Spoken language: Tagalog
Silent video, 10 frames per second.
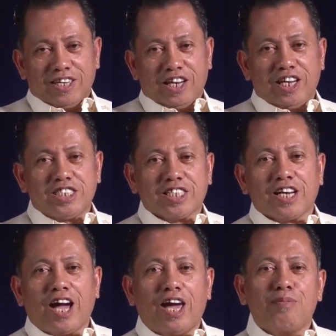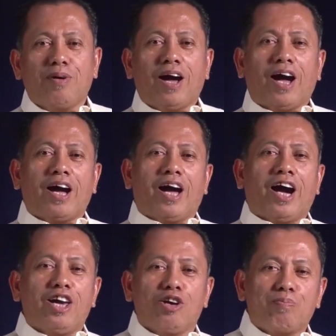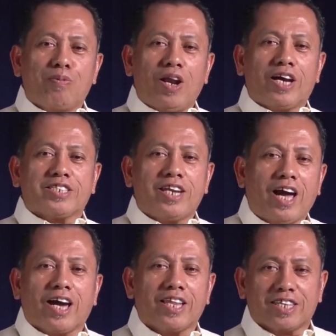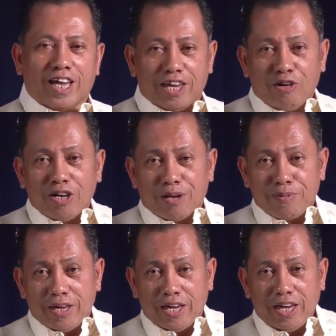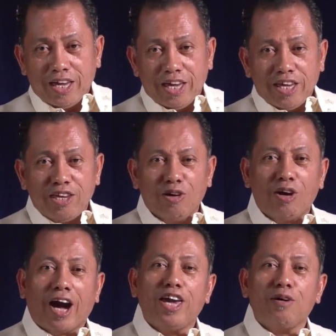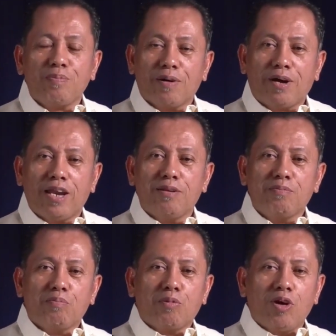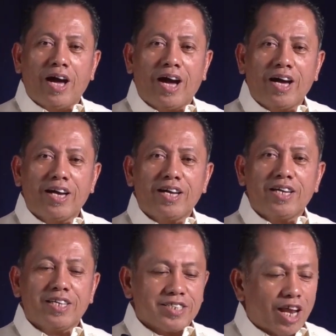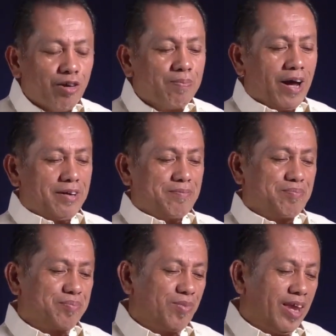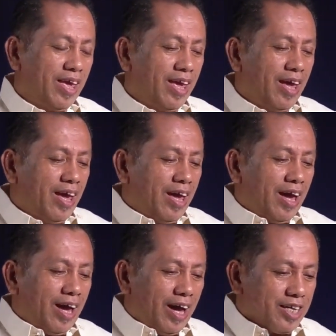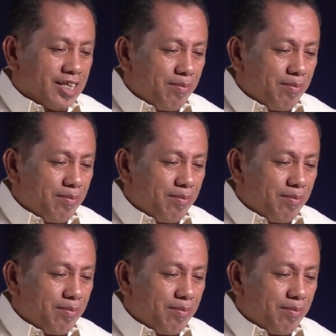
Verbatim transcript: Dinescribe ang hayop mula sa dagat. Ngayong gabi, yung hayop naman mula sa lupa. Ang